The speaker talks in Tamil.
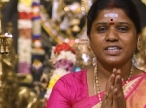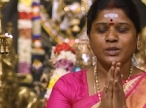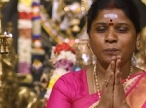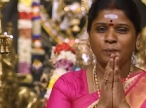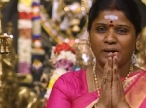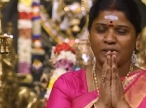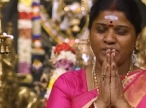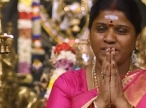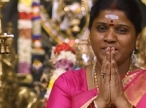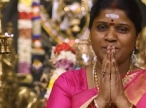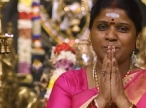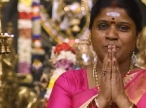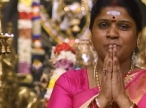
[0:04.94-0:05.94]
திருப்பாவை
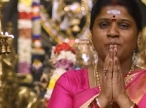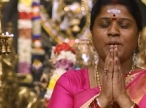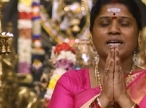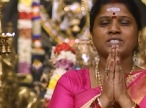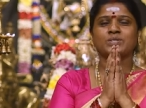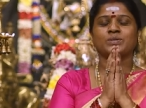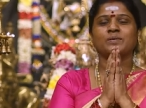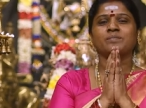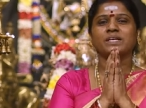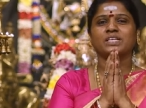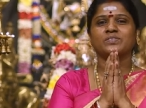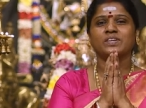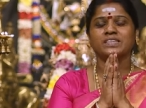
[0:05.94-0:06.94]
பாசுரம்
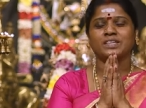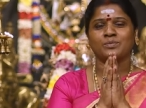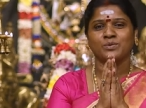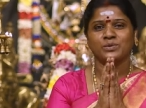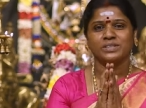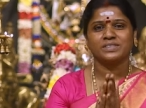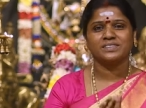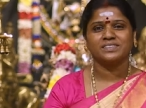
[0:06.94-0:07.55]
இருபத்தி மூணு